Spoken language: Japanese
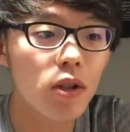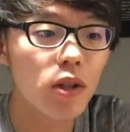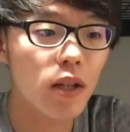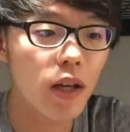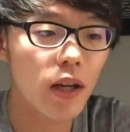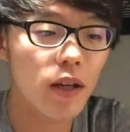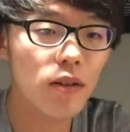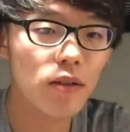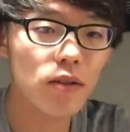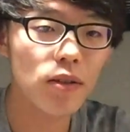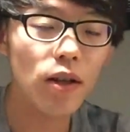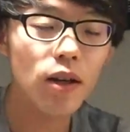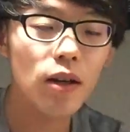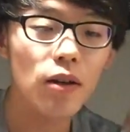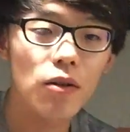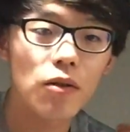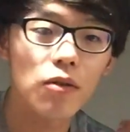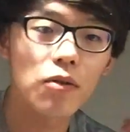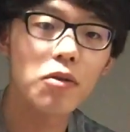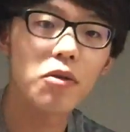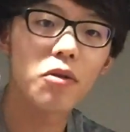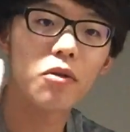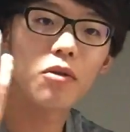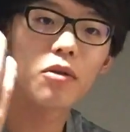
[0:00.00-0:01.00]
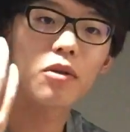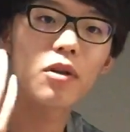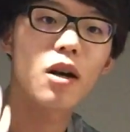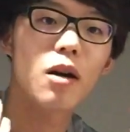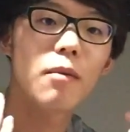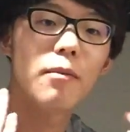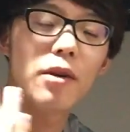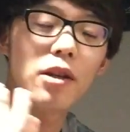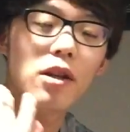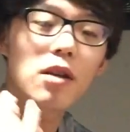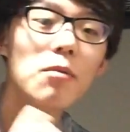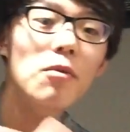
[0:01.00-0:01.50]
逆サイドの
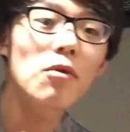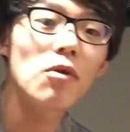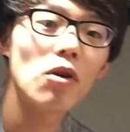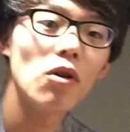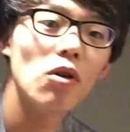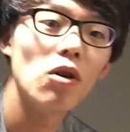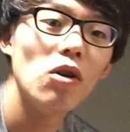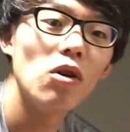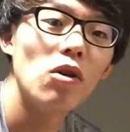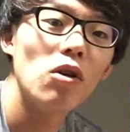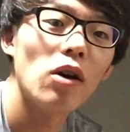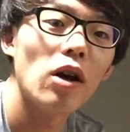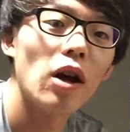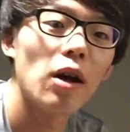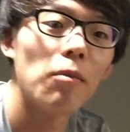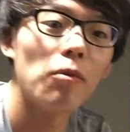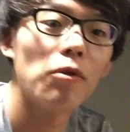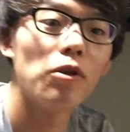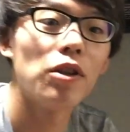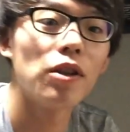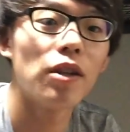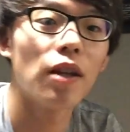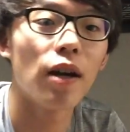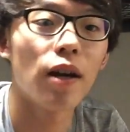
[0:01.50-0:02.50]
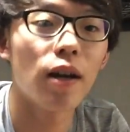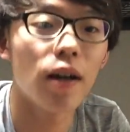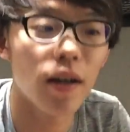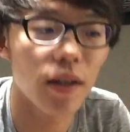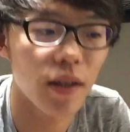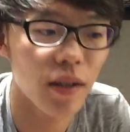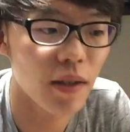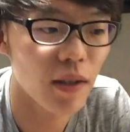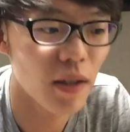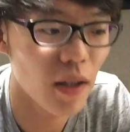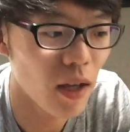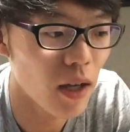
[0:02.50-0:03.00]
壁にも、えー、モニターが
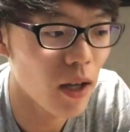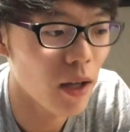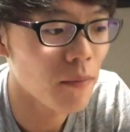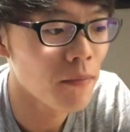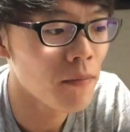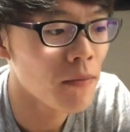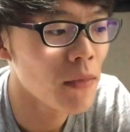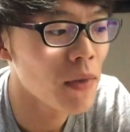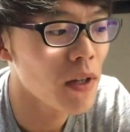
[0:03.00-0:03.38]
あって、